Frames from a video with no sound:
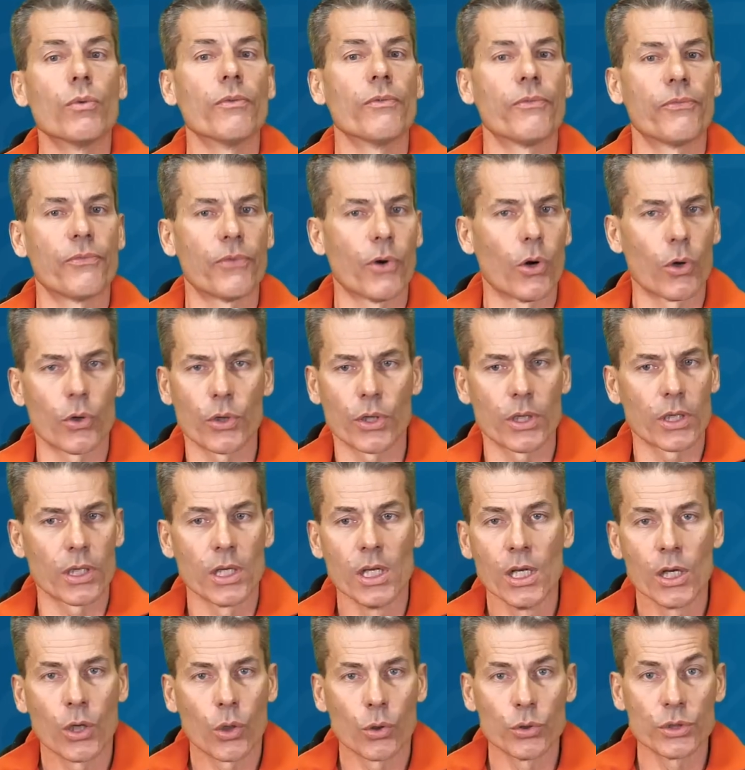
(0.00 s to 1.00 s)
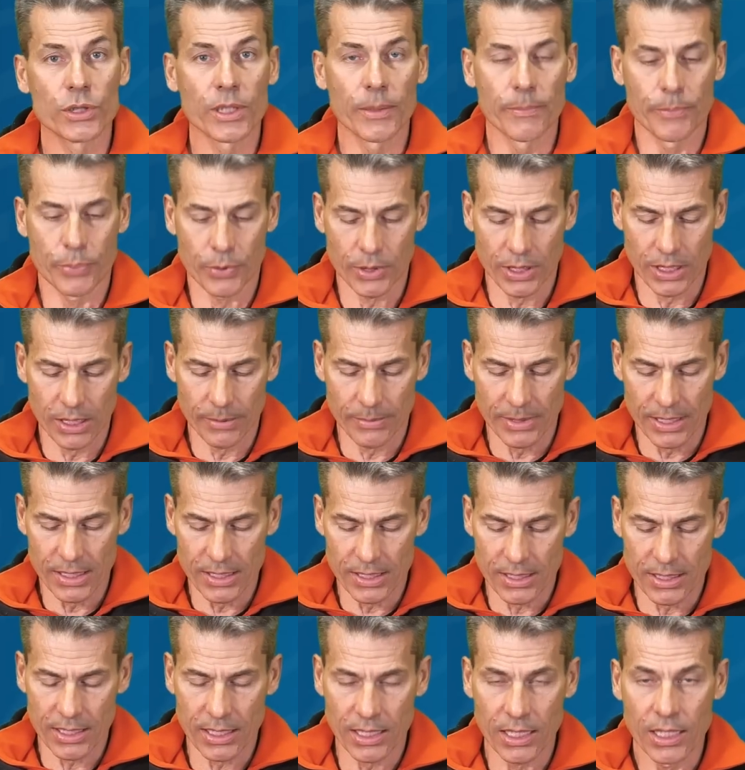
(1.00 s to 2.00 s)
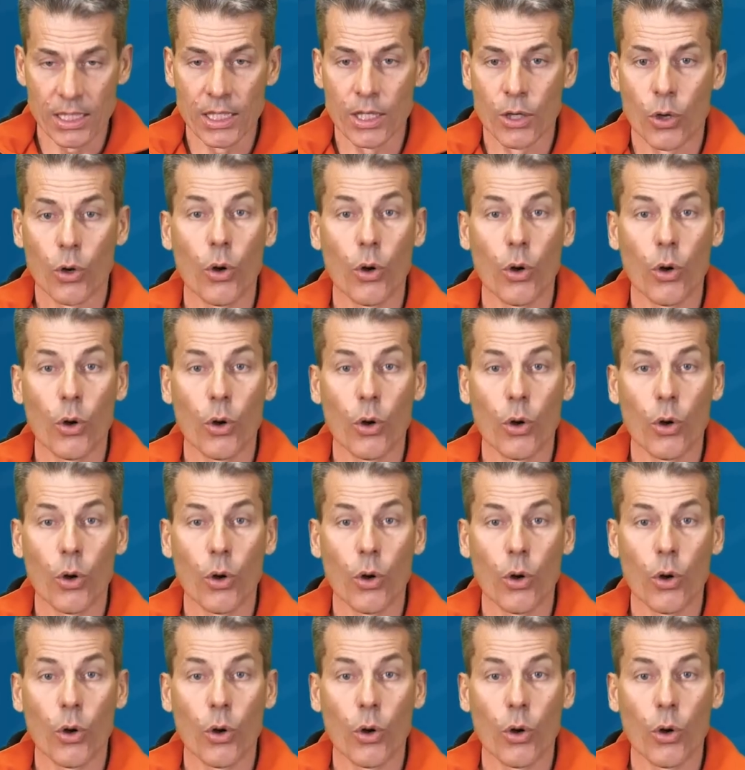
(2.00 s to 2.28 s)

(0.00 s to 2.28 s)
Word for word: un phone contemporaneamente